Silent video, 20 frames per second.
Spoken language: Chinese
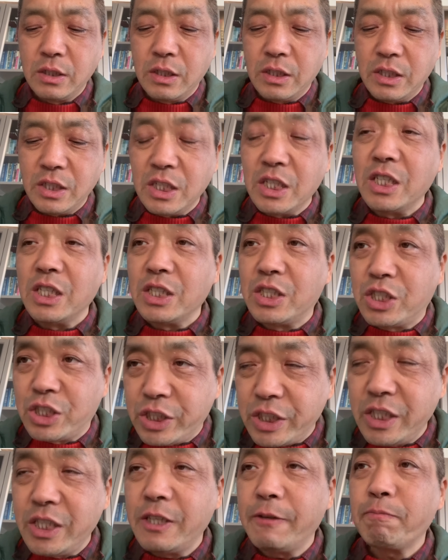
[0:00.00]
以
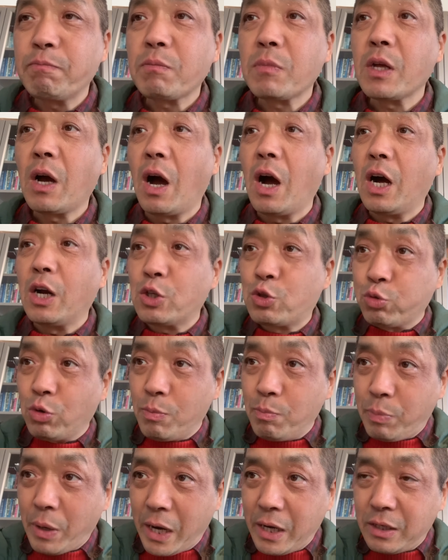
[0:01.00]
期啊，
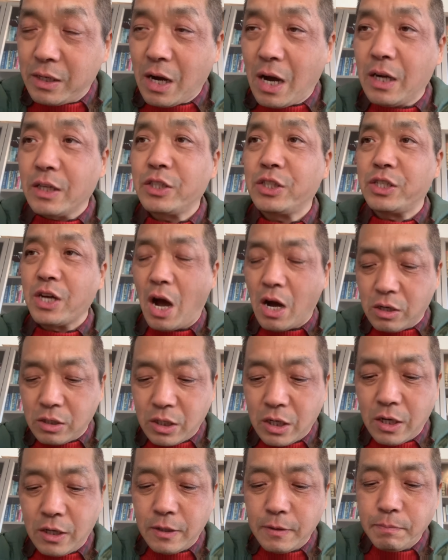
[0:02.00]
准备着想
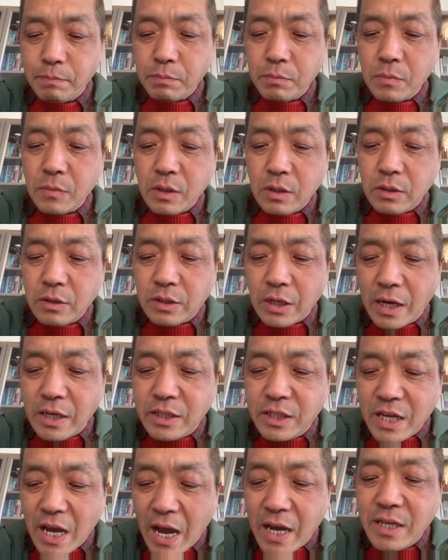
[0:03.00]
着在
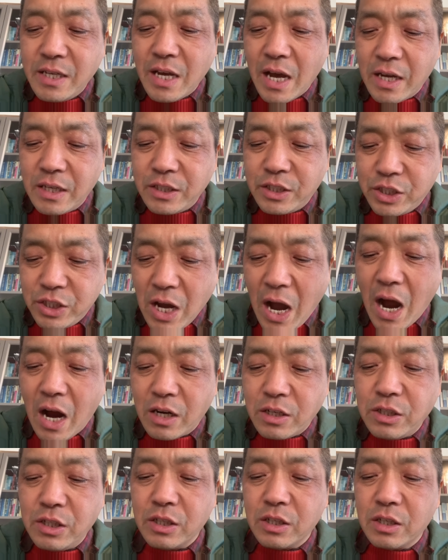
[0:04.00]
炎炎
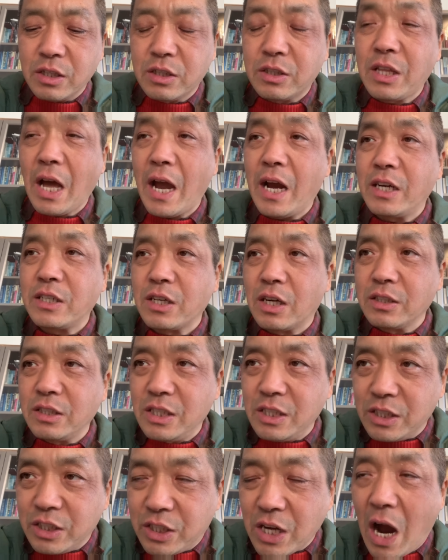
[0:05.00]
夏日带上
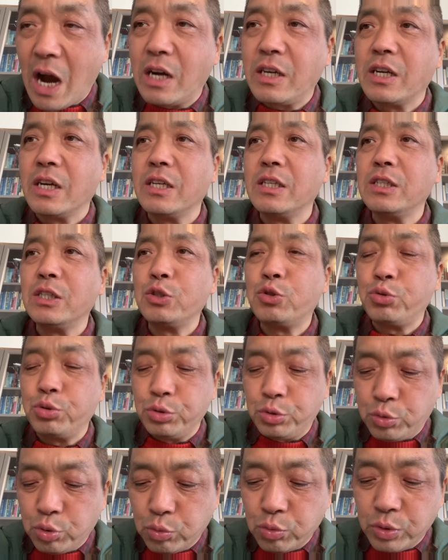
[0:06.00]
一家人
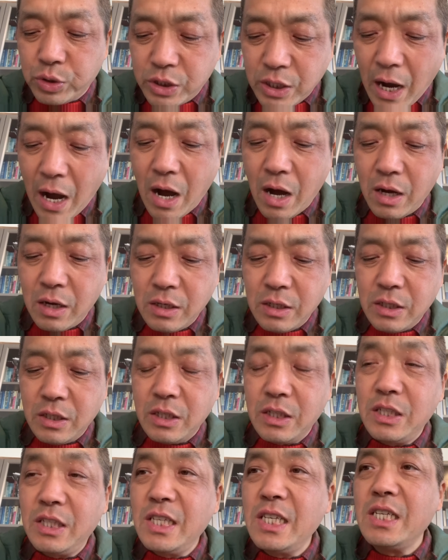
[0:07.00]
去度假。
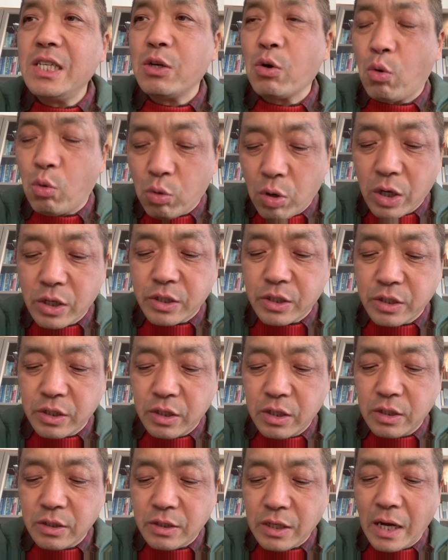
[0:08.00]
亦或
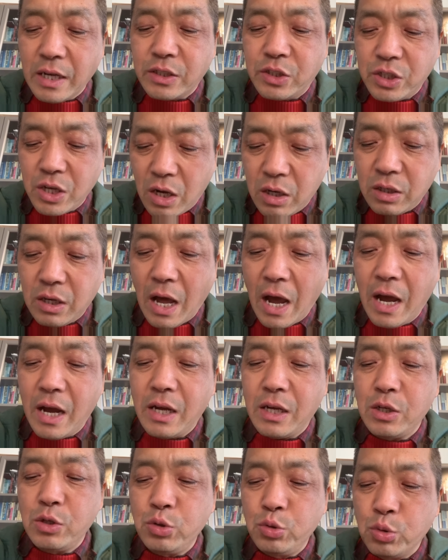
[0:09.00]
是在将
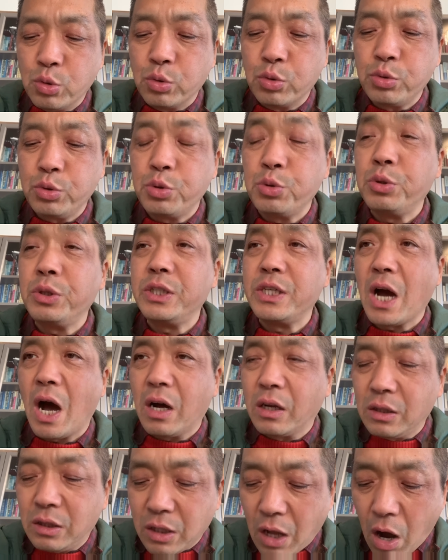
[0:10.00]
来用于
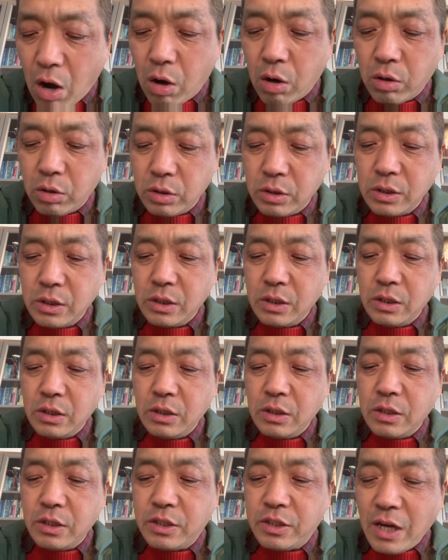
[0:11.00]
养老，
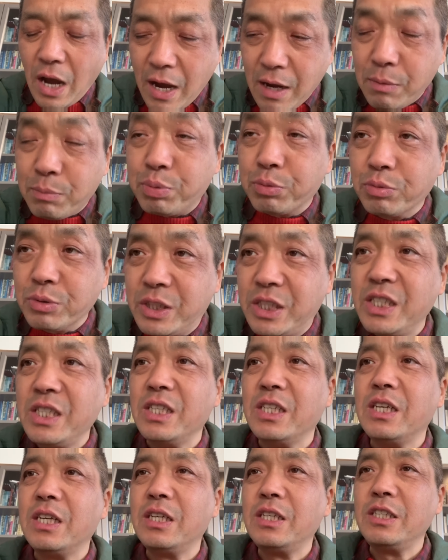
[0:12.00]
再不
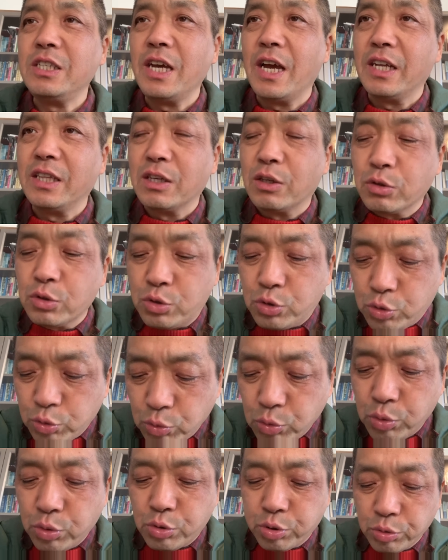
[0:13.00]
济也能
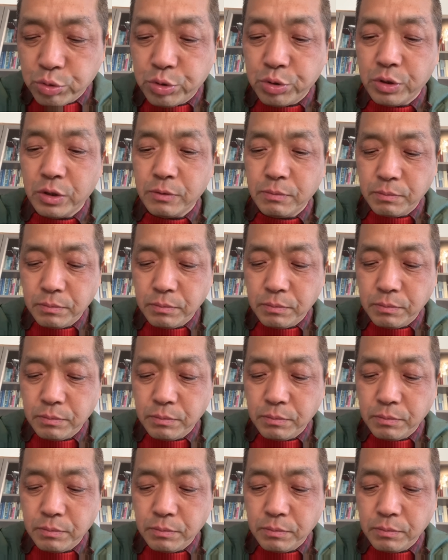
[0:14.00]
租出去。